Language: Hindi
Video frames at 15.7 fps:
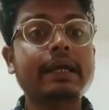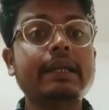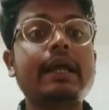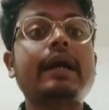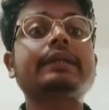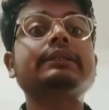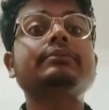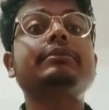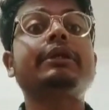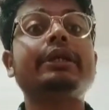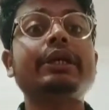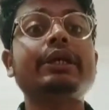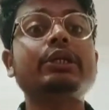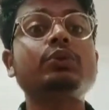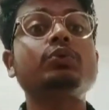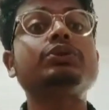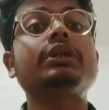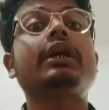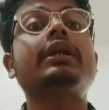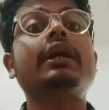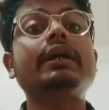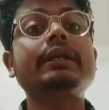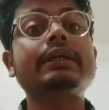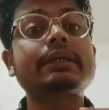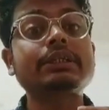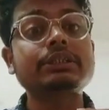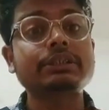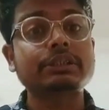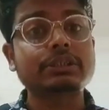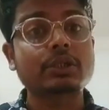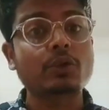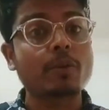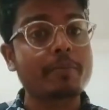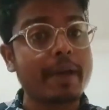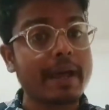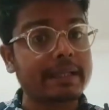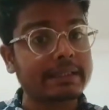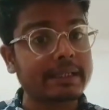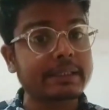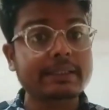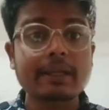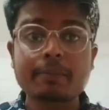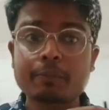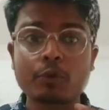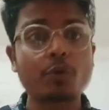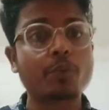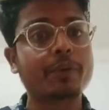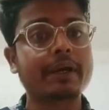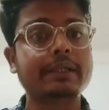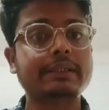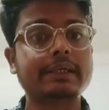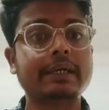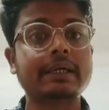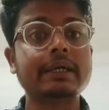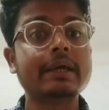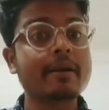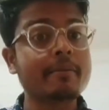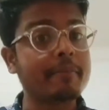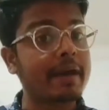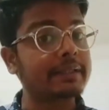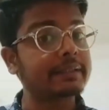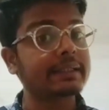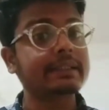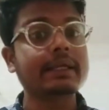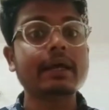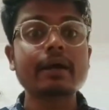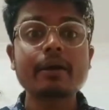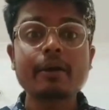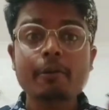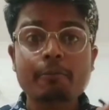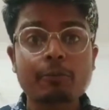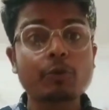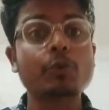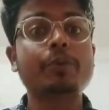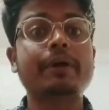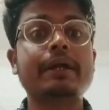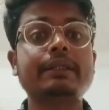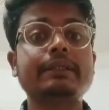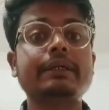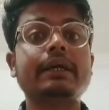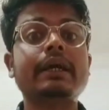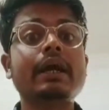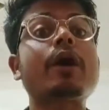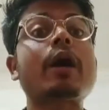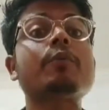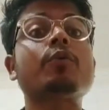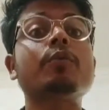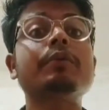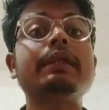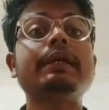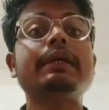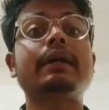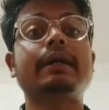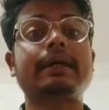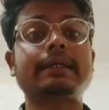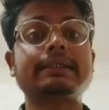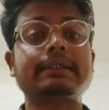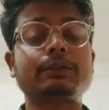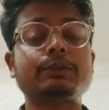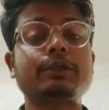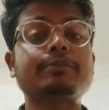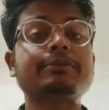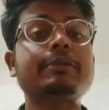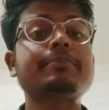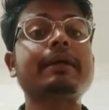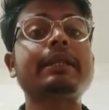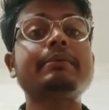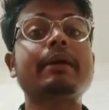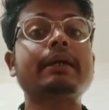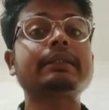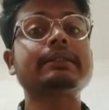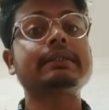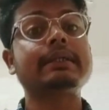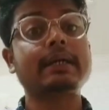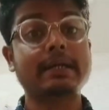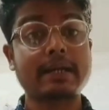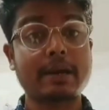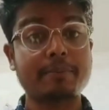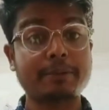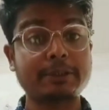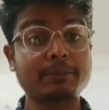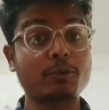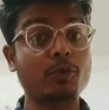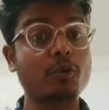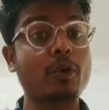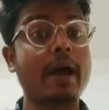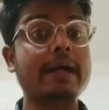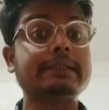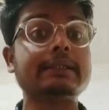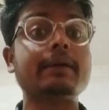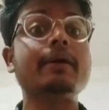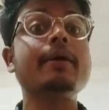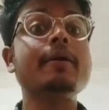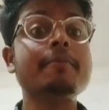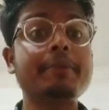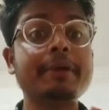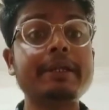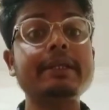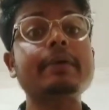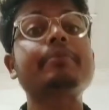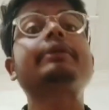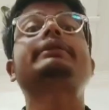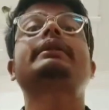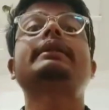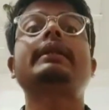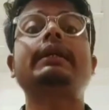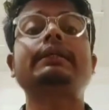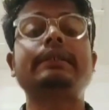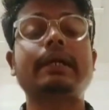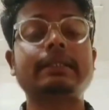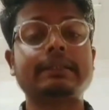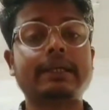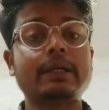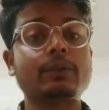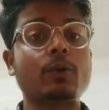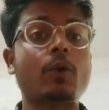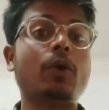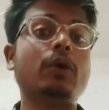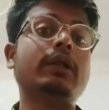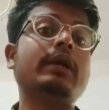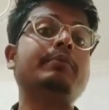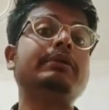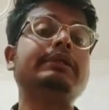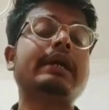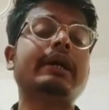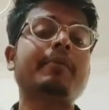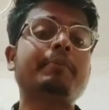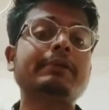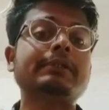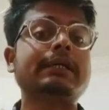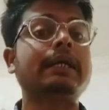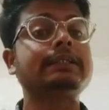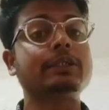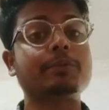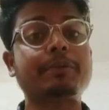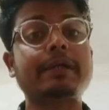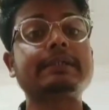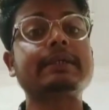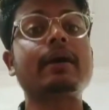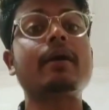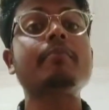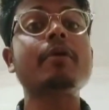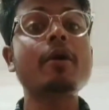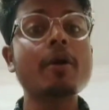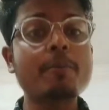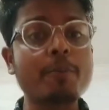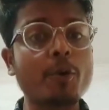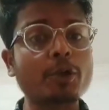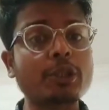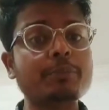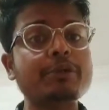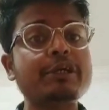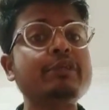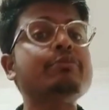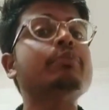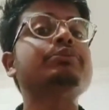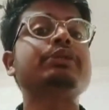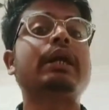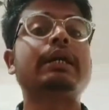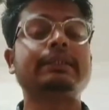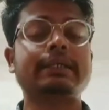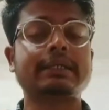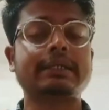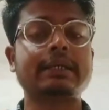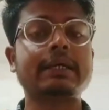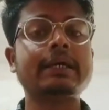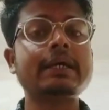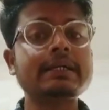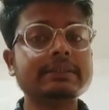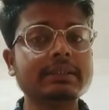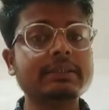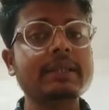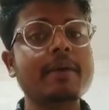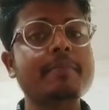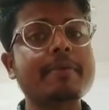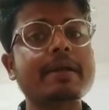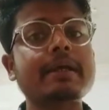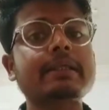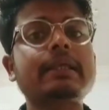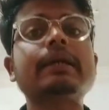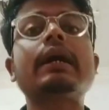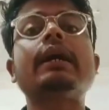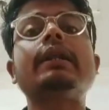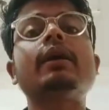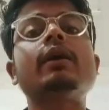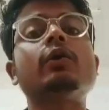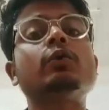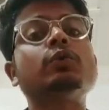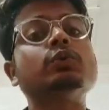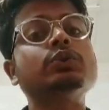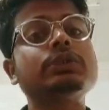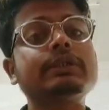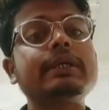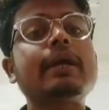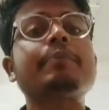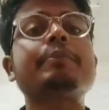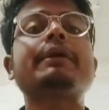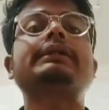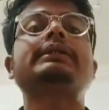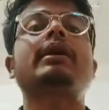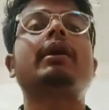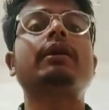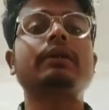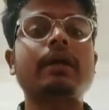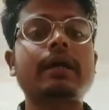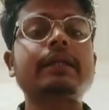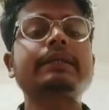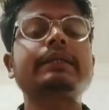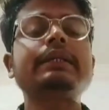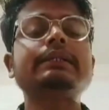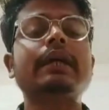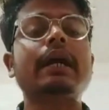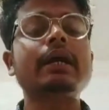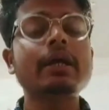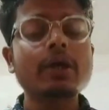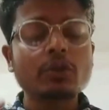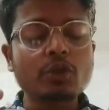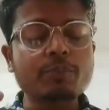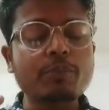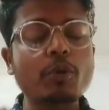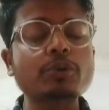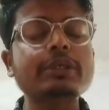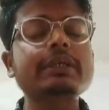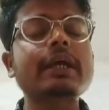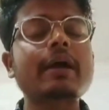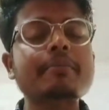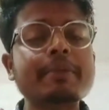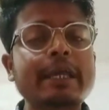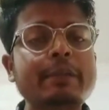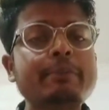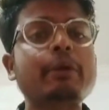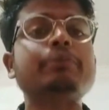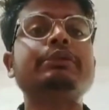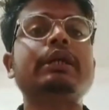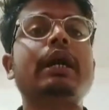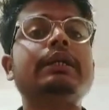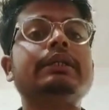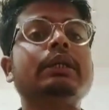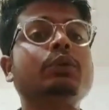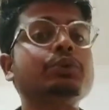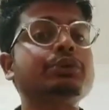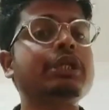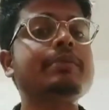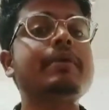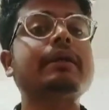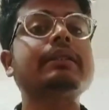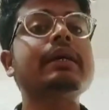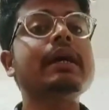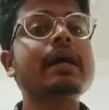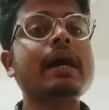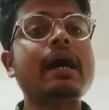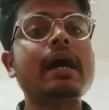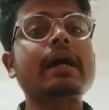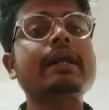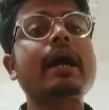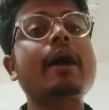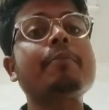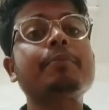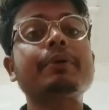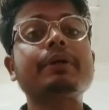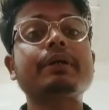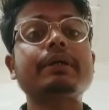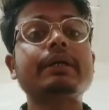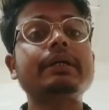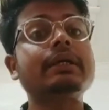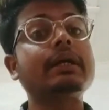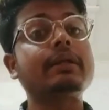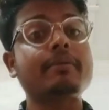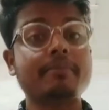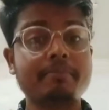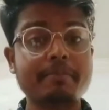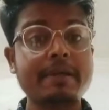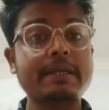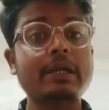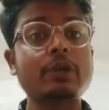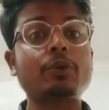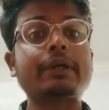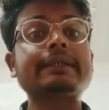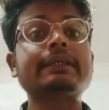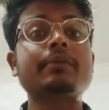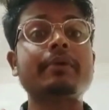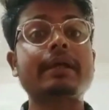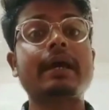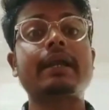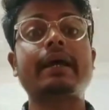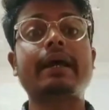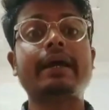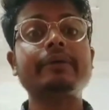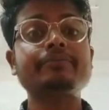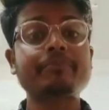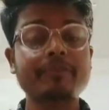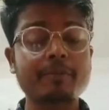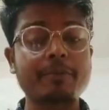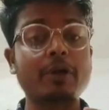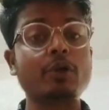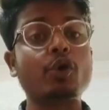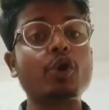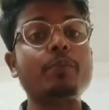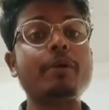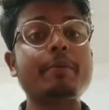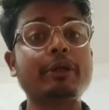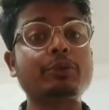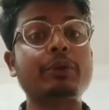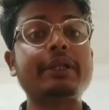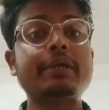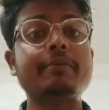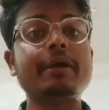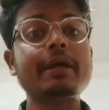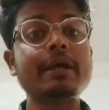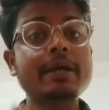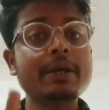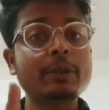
क्लास में ए टू जेड हर एक स्ट्रक्चर को मैथ की तरह प्रूव करते हैं मैथ की तरह प्रूव करते हैं आपको मिलेगा कैसे तो सबसे पहली बात अगर आप इस बुक को एज अ पीडीएफ की तरह लेना चाहते हैं तो ऑनलाइन मिल जाएगा पचास रुपया इसका हम बहुत मिनिमम चार्ज रखे हैं जितना मेहनत लगा है ना उसकी अपेक्षा अगर की जाए तो बहुत ही क्या मिनिमम चार्ज है दूसरी बात अगर आप इधर मेरे लोकेशन में रह रहे हैं पंडोल में मधुबनी में